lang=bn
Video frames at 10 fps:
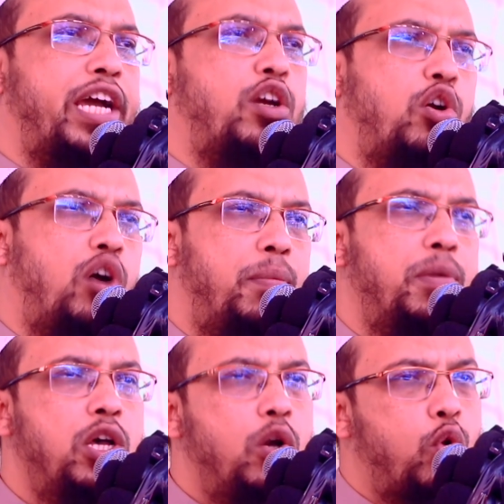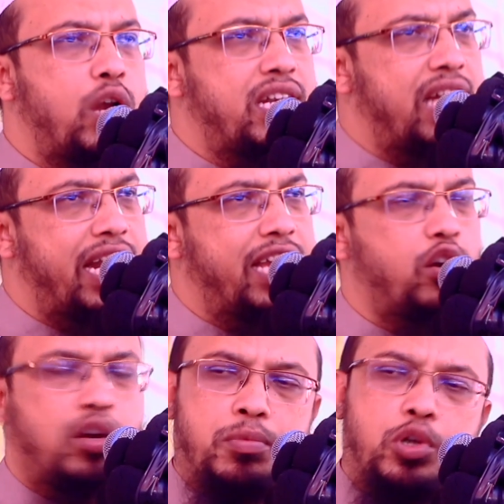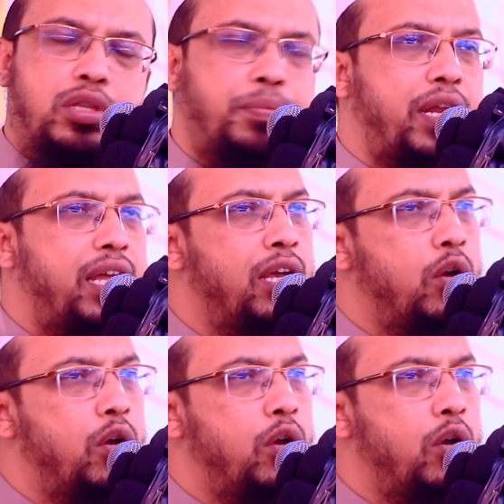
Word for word: একরকম ওনারটা আরেক রকম হইতে পারে